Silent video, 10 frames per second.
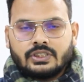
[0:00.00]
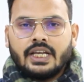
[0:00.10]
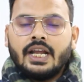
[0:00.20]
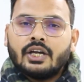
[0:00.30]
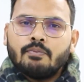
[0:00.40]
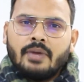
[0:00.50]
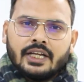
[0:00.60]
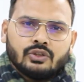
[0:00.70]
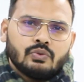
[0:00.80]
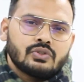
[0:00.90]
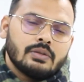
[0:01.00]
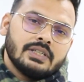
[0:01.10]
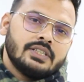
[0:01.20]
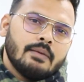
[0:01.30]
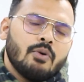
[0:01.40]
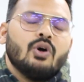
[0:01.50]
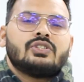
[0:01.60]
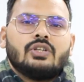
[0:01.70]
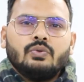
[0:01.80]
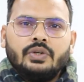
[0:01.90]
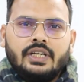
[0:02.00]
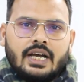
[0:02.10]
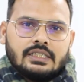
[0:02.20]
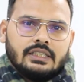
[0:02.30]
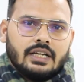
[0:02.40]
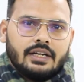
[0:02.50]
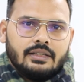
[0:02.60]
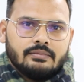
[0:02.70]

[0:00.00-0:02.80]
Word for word: सेना के महत्व को समझना बहुत जरूरी है आजकल